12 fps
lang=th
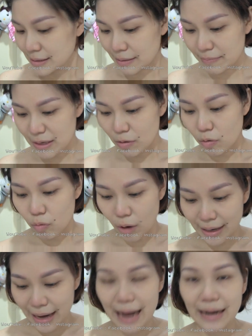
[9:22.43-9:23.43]
จะมีหัว
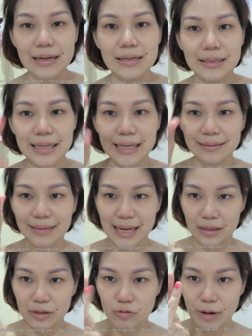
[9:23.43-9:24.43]
ด้านหนึ่งที่ติ
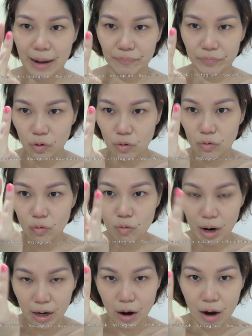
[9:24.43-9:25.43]
ดอยู่กับตรง
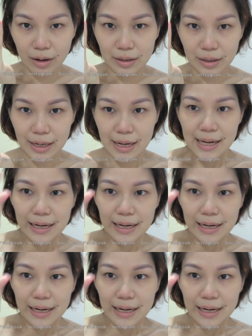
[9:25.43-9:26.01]
หัวก๊อกเลย